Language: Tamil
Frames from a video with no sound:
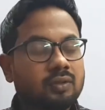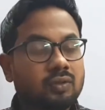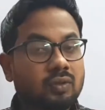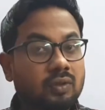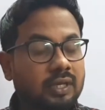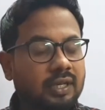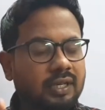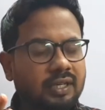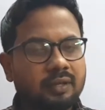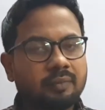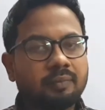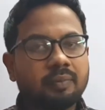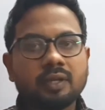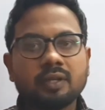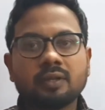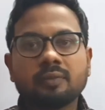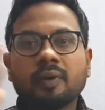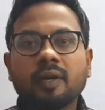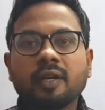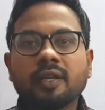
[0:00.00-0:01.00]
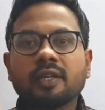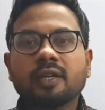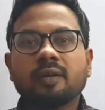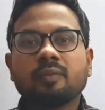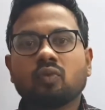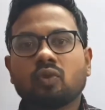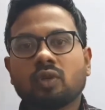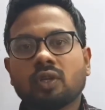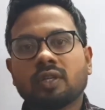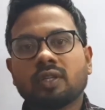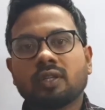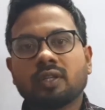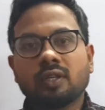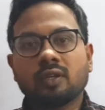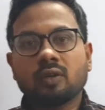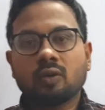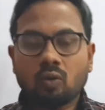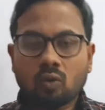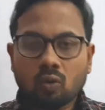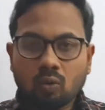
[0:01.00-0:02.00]
ஸோ கண்டிப்பாக இது படிக்காமல் விட்றாதீங்க
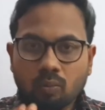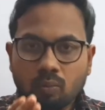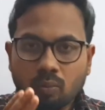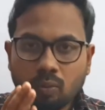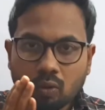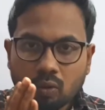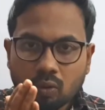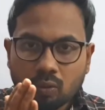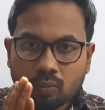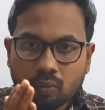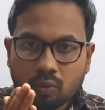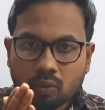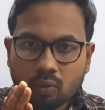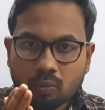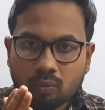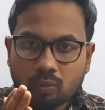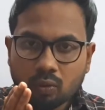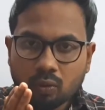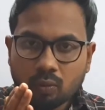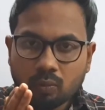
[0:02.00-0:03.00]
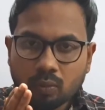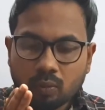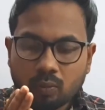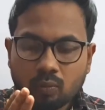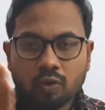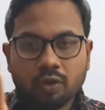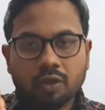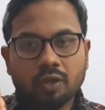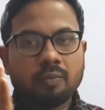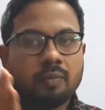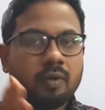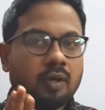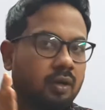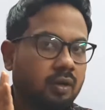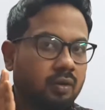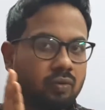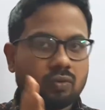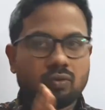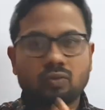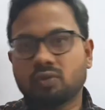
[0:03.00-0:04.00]
ரொம்ப ரொம்ப ரொம்ப ரொம்ப
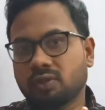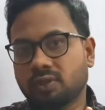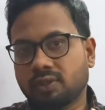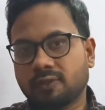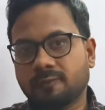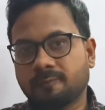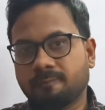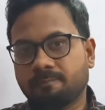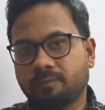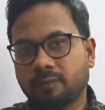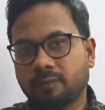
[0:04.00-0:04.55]
முக்கியமான ஒரு கொஸ்டின்